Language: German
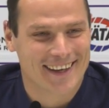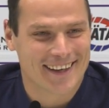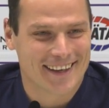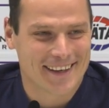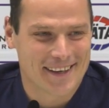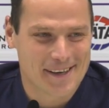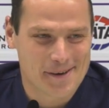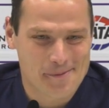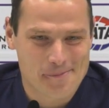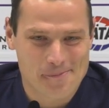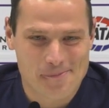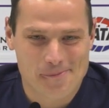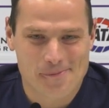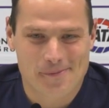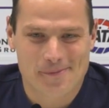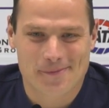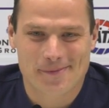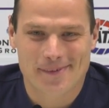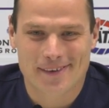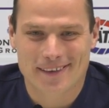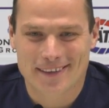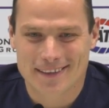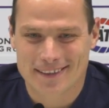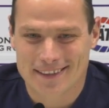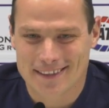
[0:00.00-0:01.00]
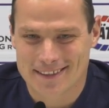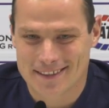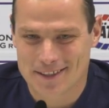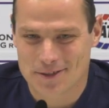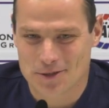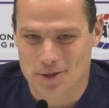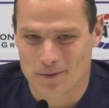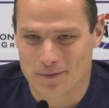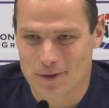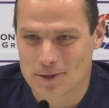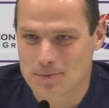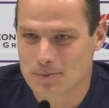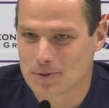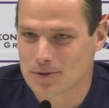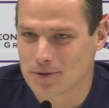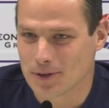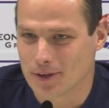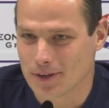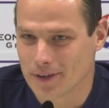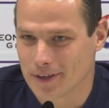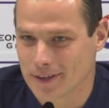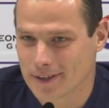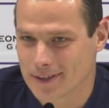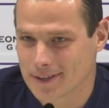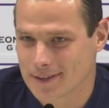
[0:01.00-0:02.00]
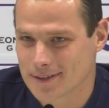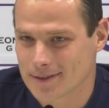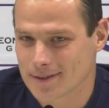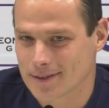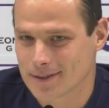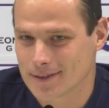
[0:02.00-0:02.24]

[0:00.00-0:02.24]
Ähm, das ist schon was Besonderes.